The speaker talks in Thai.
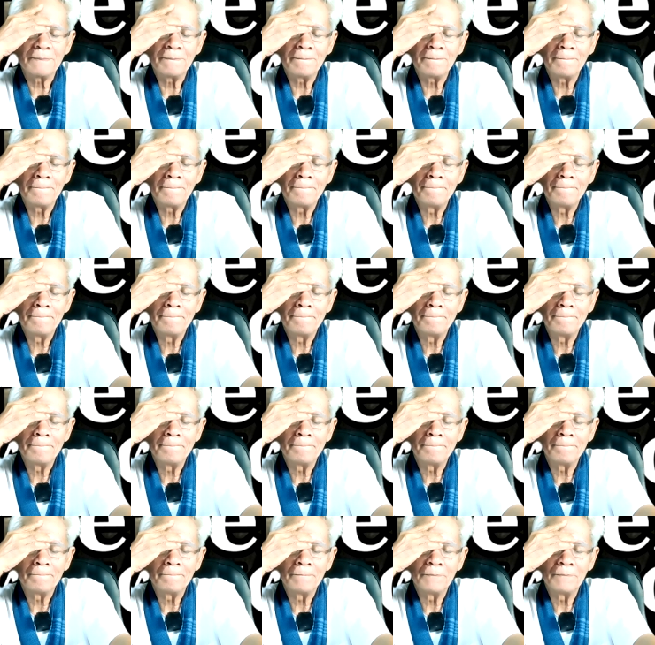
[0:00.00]
บ
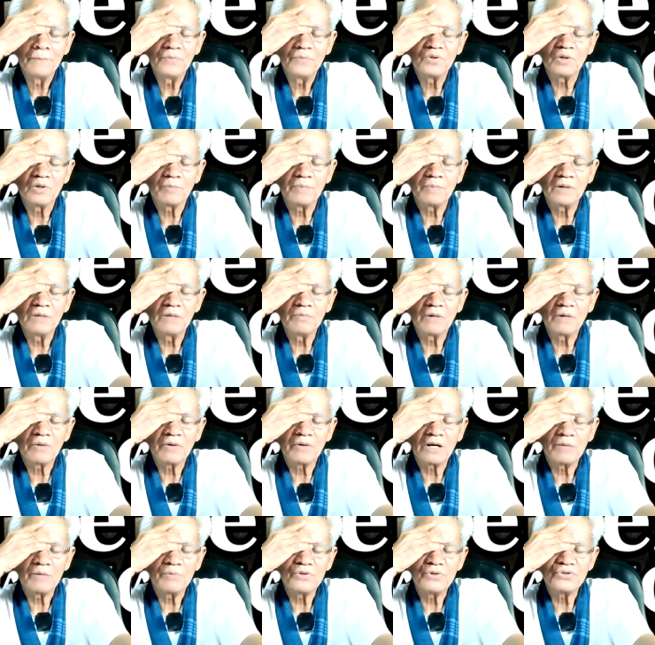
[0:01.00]
สเปิร์มกับ
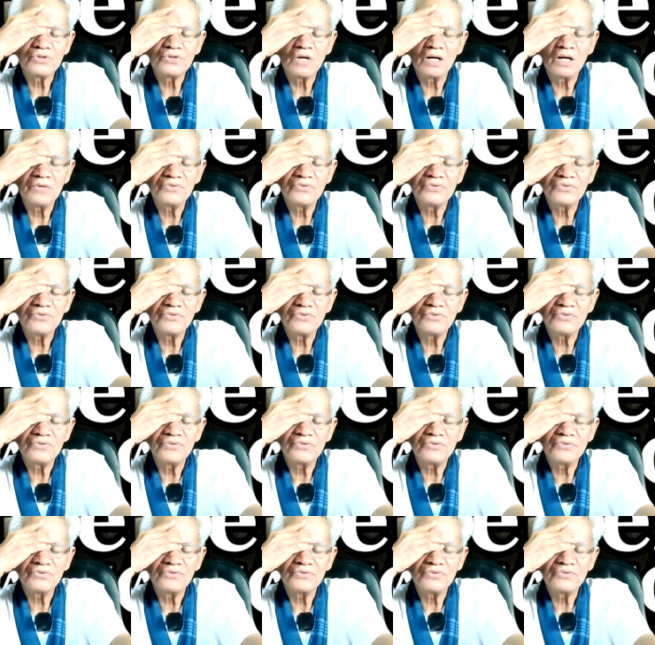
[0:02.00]
ไข่มาจะ